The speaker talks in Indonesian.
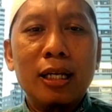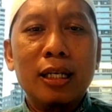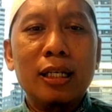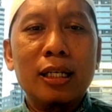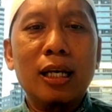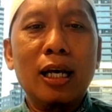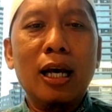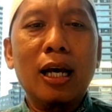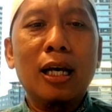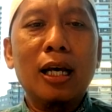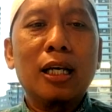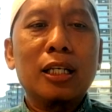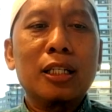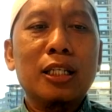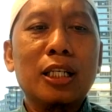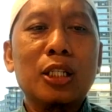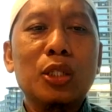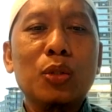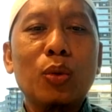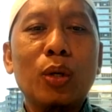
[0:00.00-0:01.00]
ya
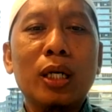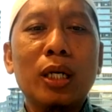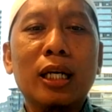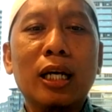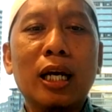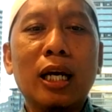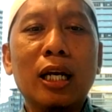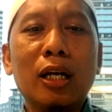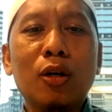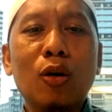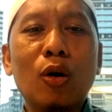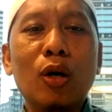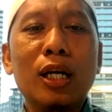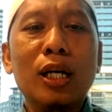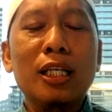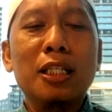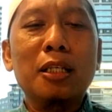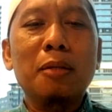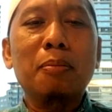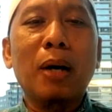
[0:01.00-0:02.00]
sesuai dengan
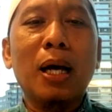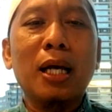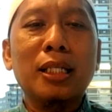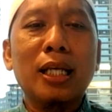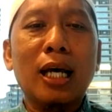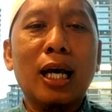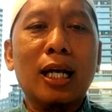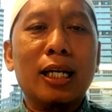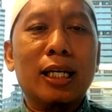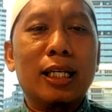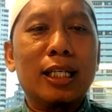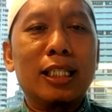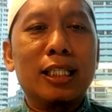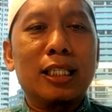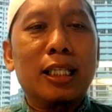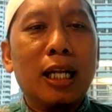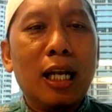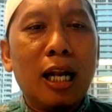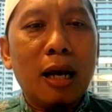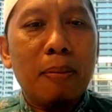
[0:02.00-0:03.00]
kondisi pasar.
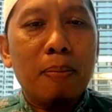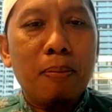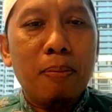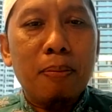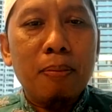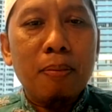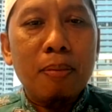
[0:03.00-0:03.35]
Istilah